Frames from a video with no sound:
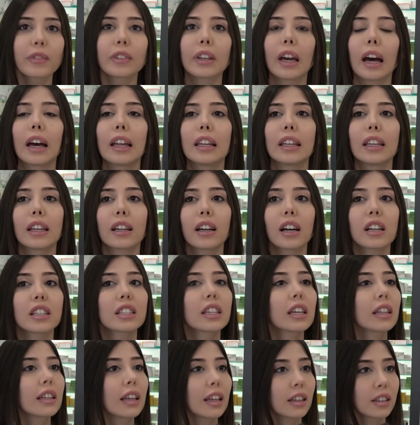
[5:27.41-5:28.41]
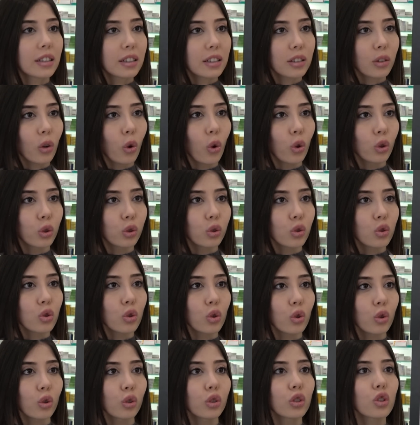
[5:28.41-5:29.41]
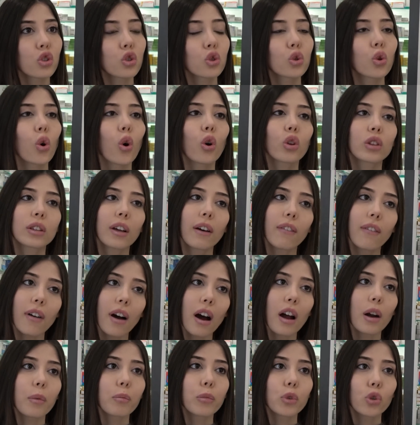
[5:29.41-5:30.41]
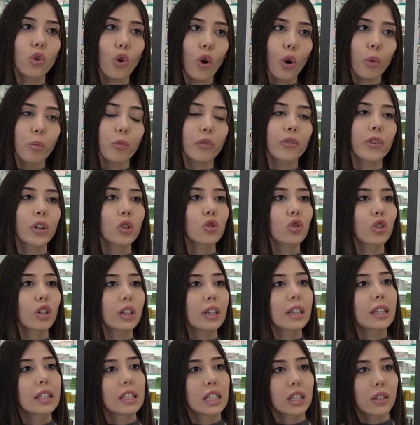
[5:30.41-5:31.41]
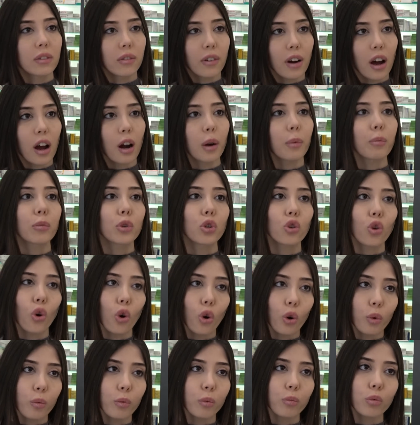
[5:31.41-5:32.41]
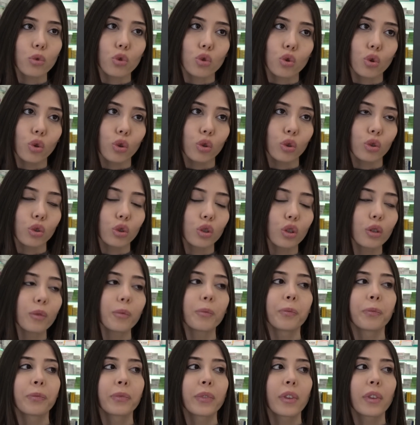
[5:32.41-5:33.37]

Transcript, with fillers: Yani kaç adet olduğu soruldu. Stokta var mı yok mu? Fatura girişi var mı yok mu? Bu soruldu.